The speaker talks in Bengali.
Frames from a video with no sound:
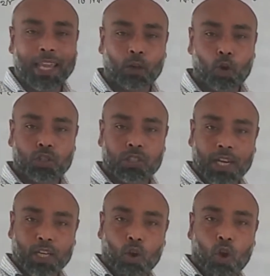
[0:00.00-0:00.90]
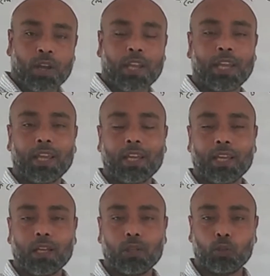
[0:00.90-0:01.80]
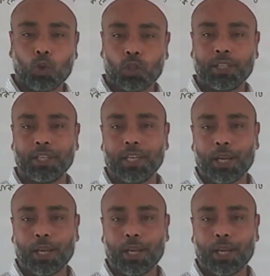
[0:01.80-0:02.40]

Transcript: একক স্থানীয় অঙ্কে যদি